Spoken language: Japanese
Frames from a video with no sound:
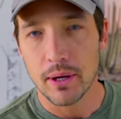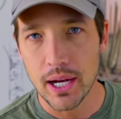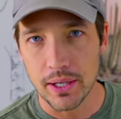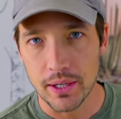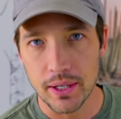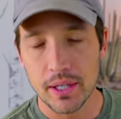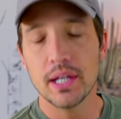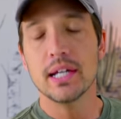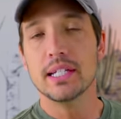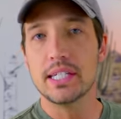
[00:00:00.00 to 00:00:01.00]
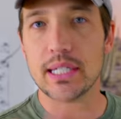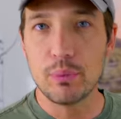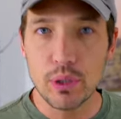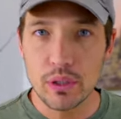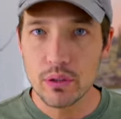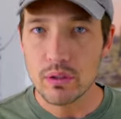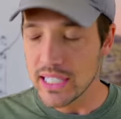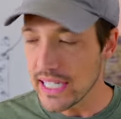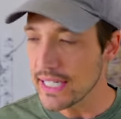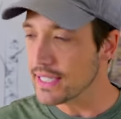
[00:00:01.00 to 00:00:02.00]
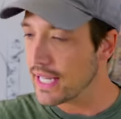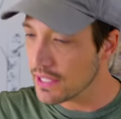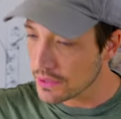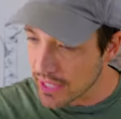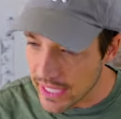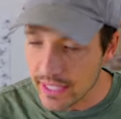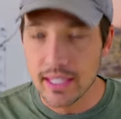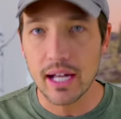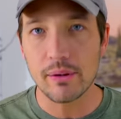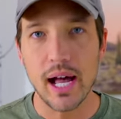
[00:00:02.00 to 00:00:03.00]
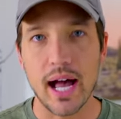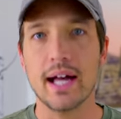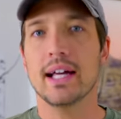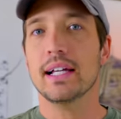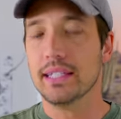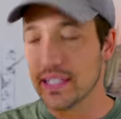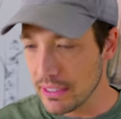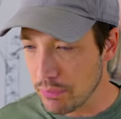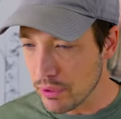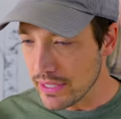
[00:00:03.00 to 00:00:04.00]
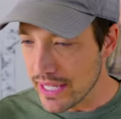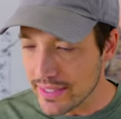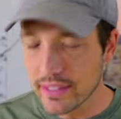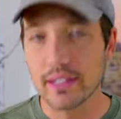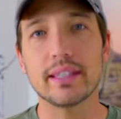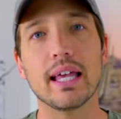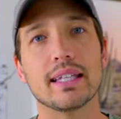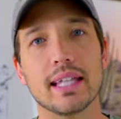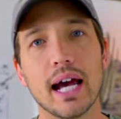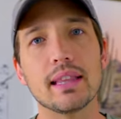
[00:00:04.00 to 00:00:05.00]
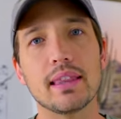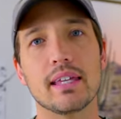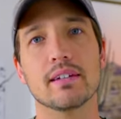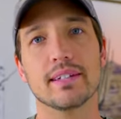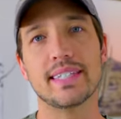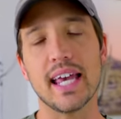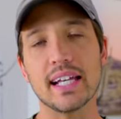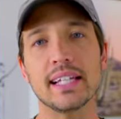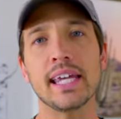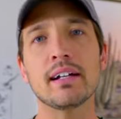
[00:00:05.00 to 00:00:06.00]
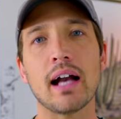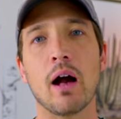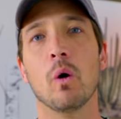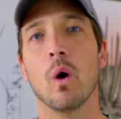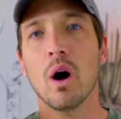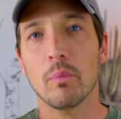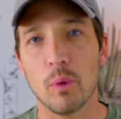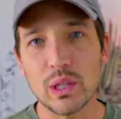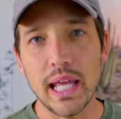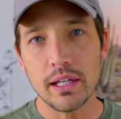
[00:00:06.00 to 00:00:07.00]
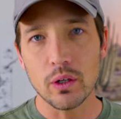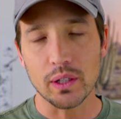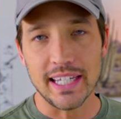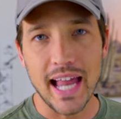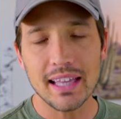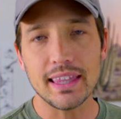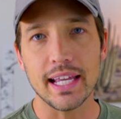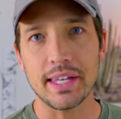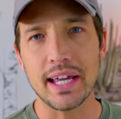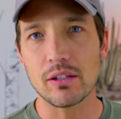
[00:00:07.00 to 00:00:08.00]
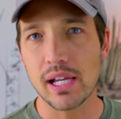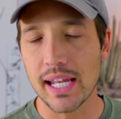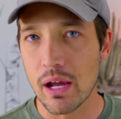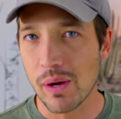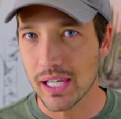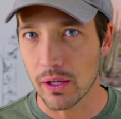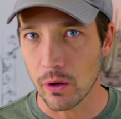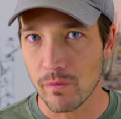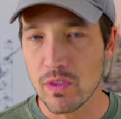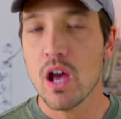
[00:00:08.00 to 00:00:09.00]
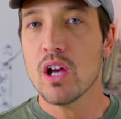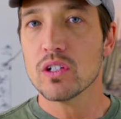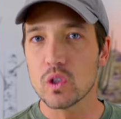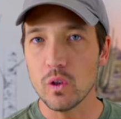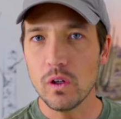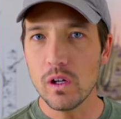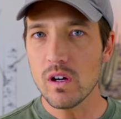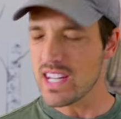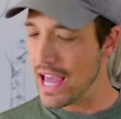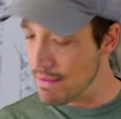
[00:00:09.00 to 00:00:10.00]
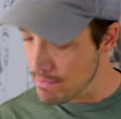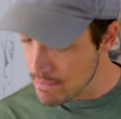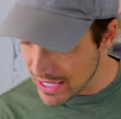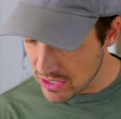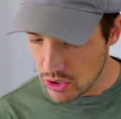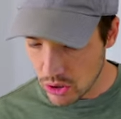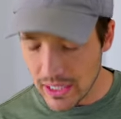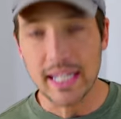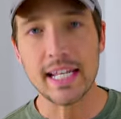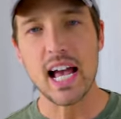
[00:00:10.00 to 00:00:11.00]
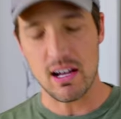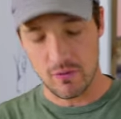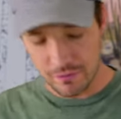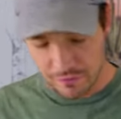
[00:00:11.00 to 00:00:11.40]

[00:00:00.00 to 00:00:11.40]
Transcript: ある？自分の人生の結果は自分で作ったんだっていう責任感を持てるようになっていかないといけないわけよ。そのようなマッチョ的な